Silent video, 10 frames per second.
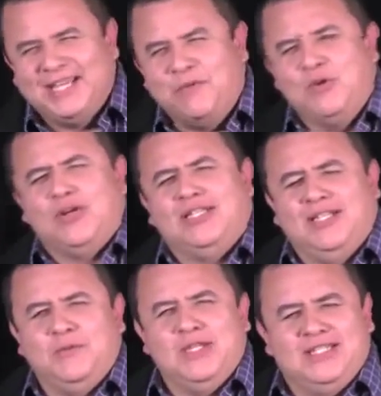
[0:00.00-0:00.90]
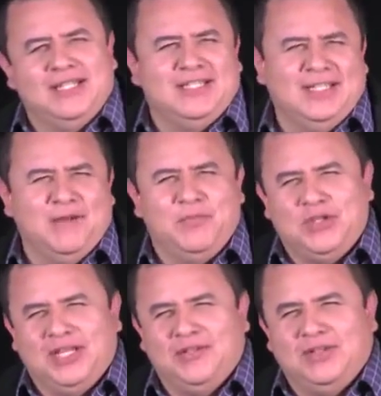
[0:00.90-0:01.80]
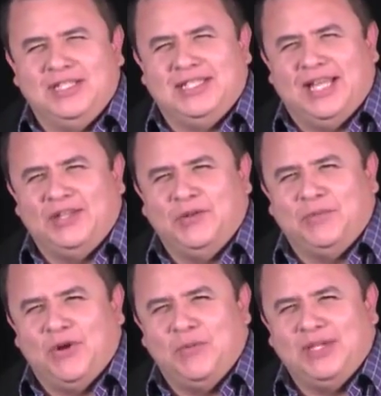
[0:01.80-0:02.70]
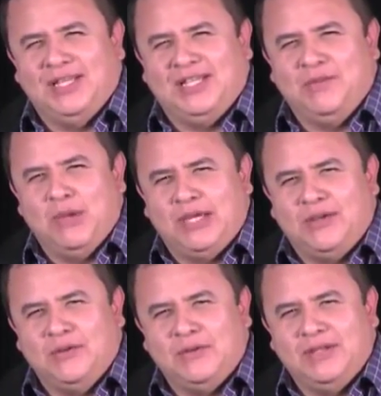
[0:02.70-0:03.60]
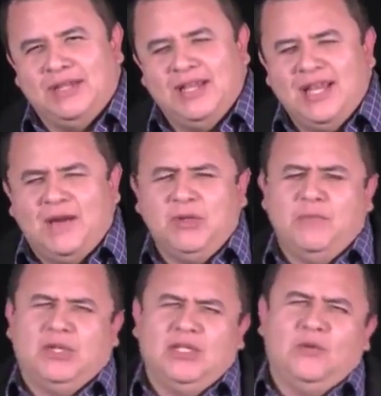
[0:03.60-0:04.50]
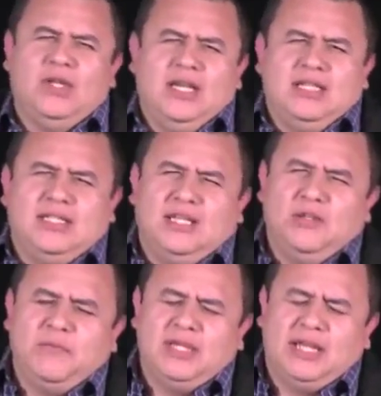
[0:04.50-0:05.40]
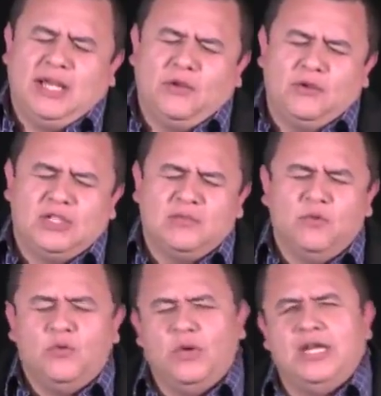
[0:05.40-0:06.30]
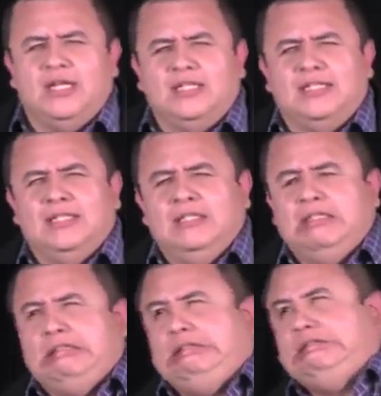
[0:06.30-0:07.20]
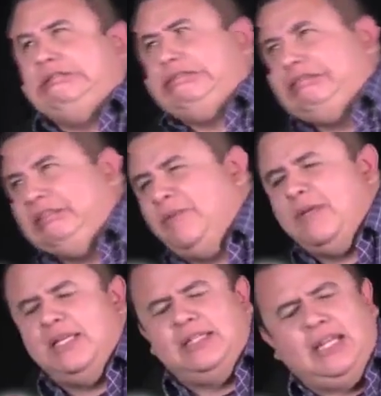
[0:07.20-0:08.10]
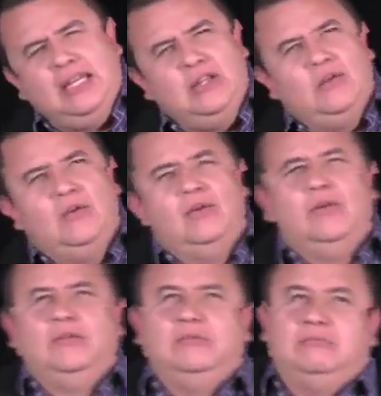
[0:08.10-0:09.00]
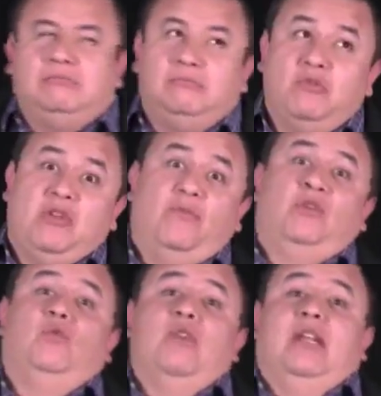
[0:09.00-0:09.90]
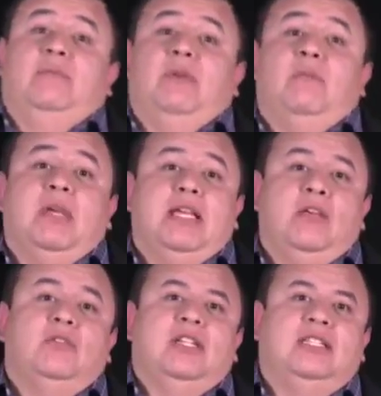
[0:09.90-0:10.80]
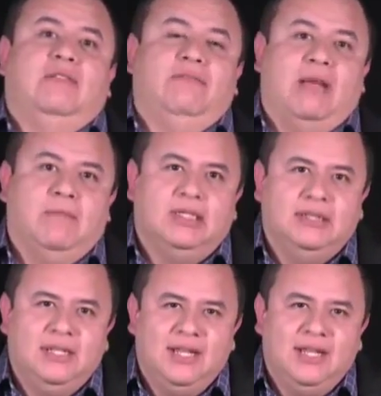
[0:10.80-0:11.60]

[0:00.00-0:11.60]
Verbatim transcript: Qué bueno que Televisa esté apoyando el stand-up comedy aquí en México. A mí en lo particular el stand-up me ha dejado cosas muy buenas. Ah, no me ha traído mucha fortuna, pero me ha dejado cierta fama.